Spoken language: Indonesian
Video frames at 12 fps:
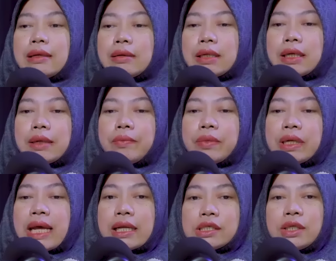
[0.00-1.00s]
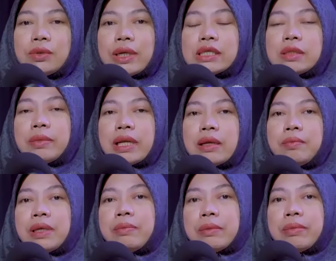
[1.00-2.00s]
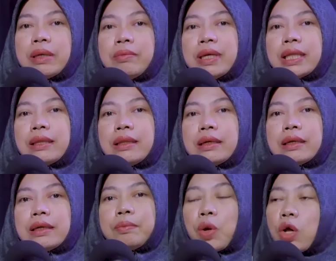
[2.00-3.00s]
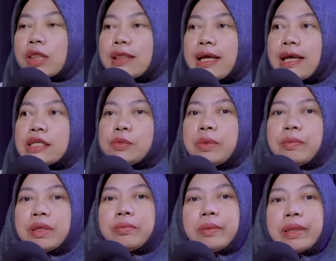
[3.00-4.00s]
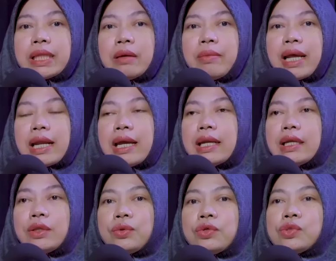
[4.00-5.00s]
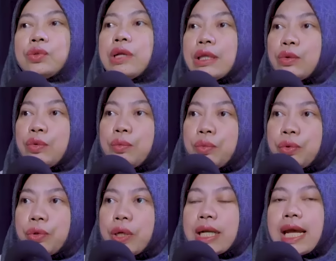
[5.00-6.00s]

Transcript: um, dari situ kan sebenarnya iya, iya, bibit-bibit yeah, yeah, yeah, uh, yeah. protes bibit-bibit kemarahan itu sudah tumbuh yes.